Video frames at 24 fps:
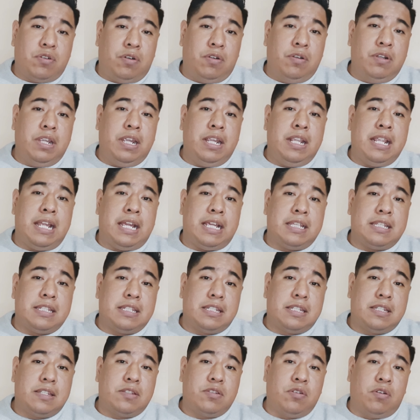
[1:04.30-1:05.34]
y son en
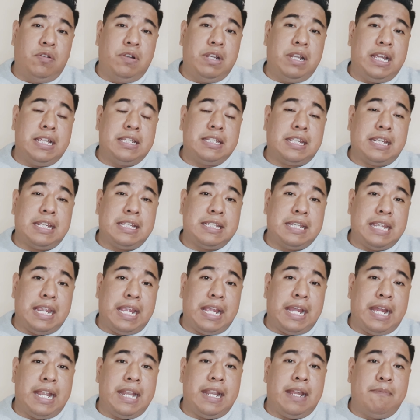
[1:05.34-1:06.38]
las zonas
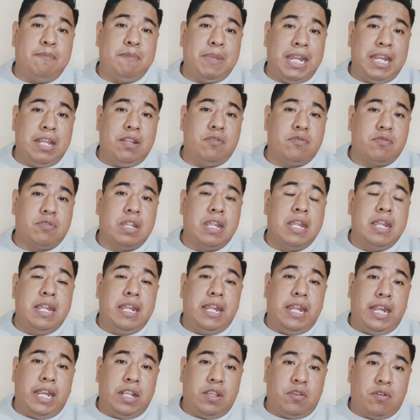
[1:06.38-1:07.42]
que se gana menos.
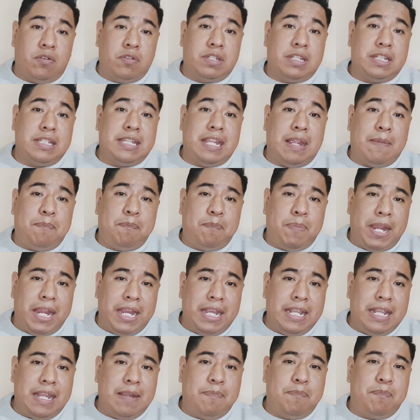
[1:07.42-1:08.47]
Entonces
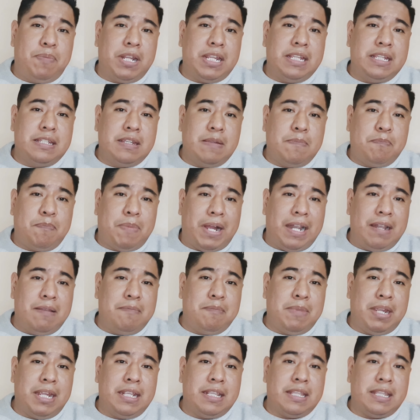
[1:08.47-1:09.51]
depende
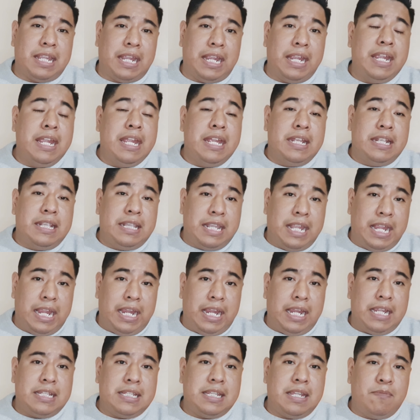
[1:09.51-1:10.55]
principalmente
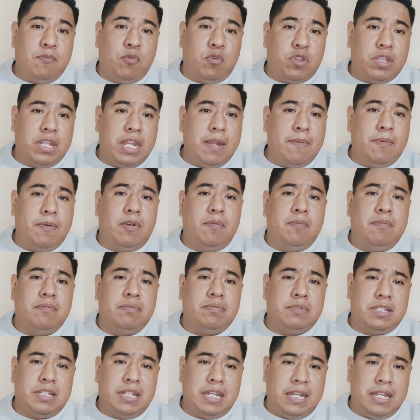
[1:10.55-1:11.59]
de ese
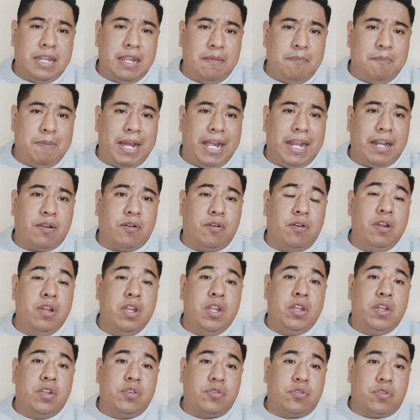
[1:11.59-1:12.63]
motivo. Sin
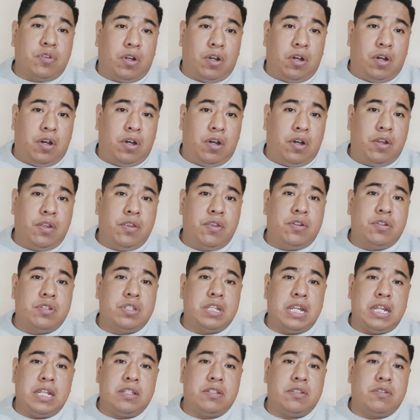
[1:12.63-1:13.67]
embargo,
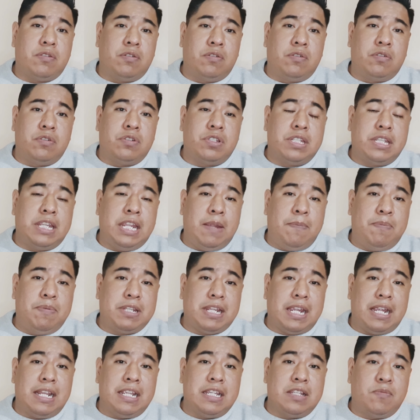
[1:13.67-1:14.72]
todos
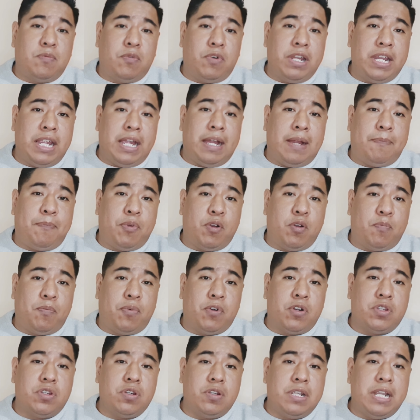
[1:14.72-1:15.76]
estos tips que les voy
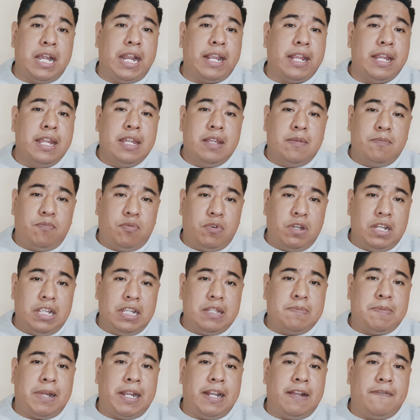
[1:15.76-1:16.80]
a proporcionar
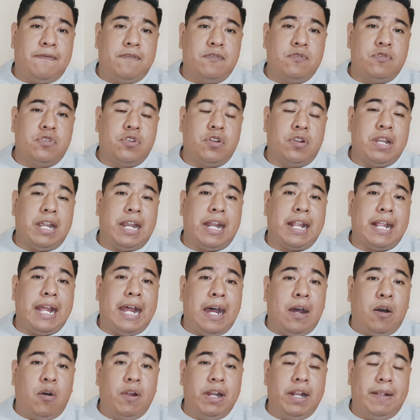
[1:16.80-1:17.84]
pues les van a
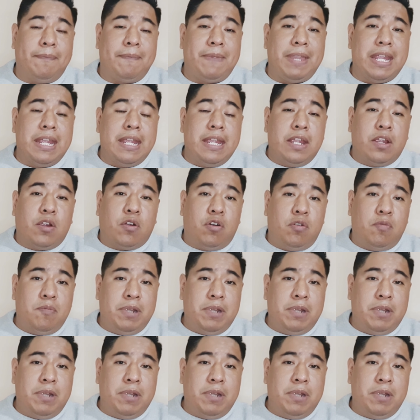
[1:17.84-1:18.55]
funcionar. Ahora,